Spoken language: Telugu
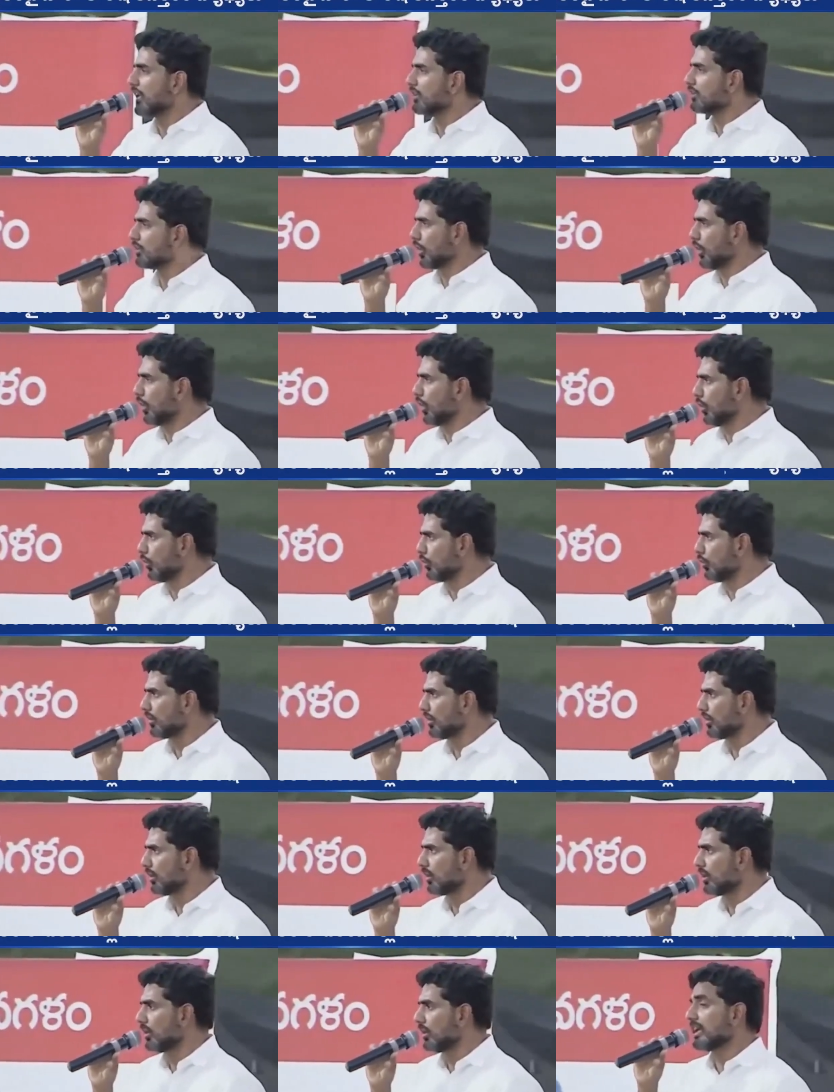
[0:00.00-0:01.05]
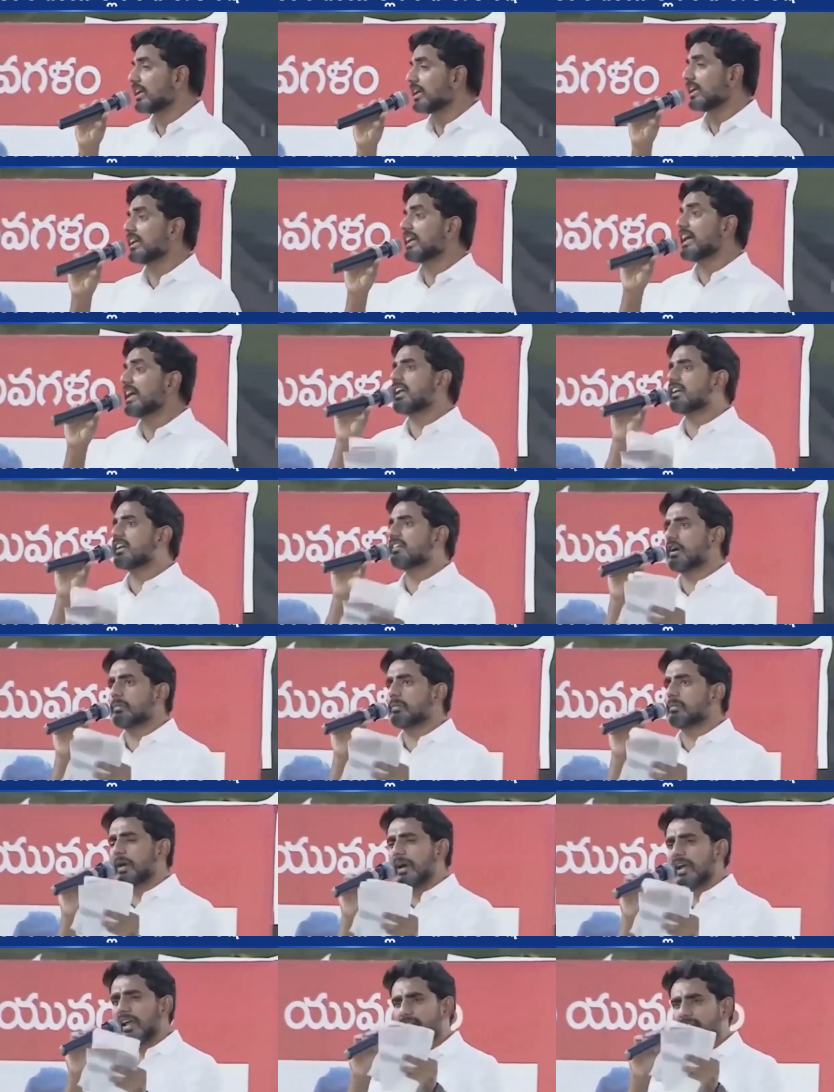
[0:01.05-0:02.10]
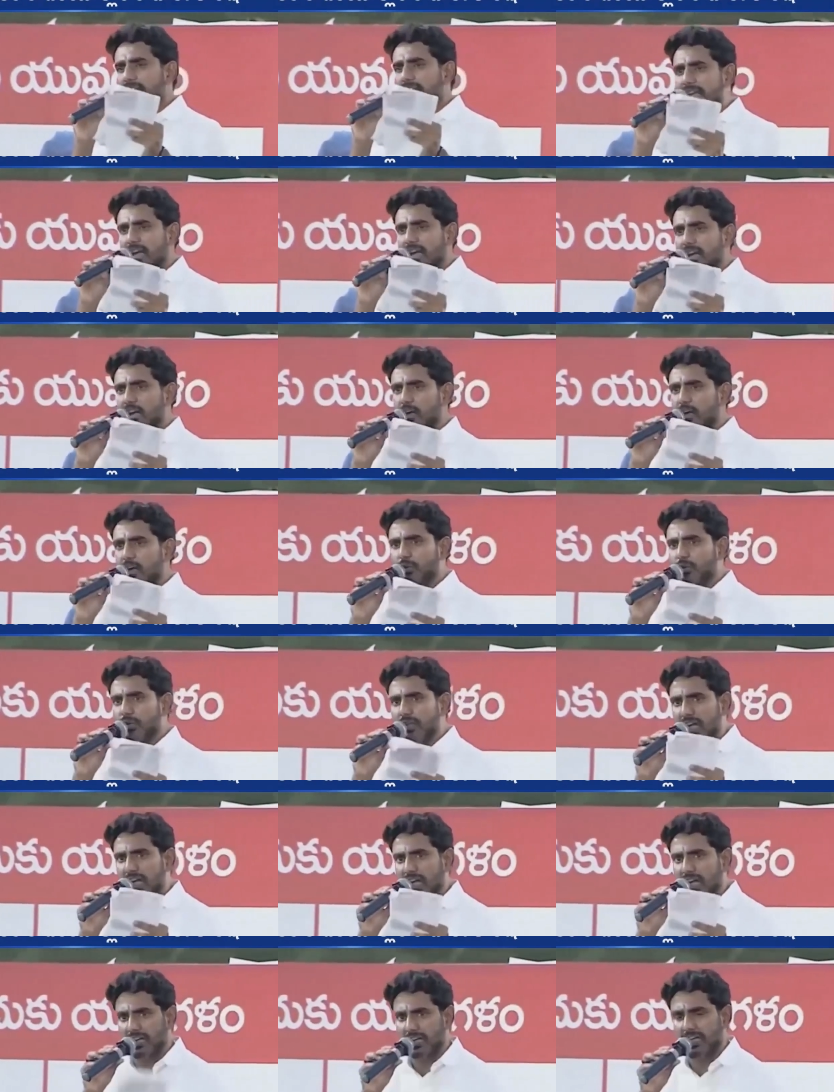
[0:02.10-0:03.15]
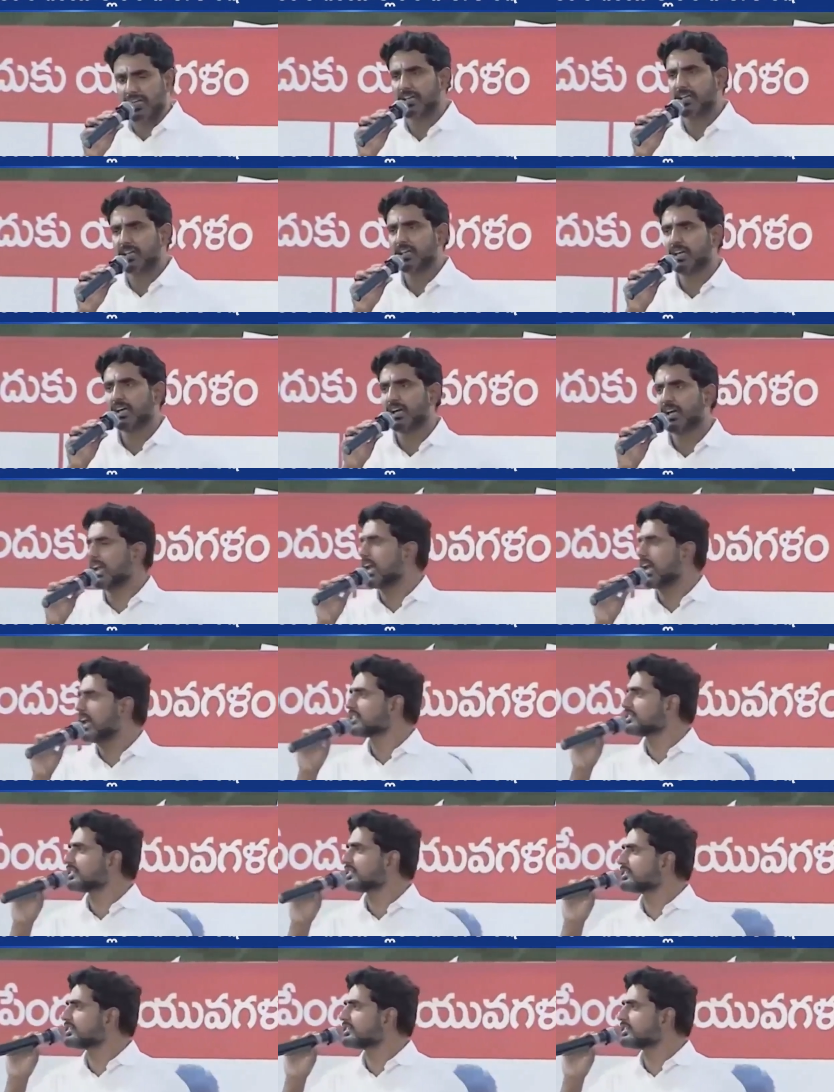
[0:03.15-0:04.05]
ఆంధ్రలో గర్వపడే విధంగా ఉండాలి అని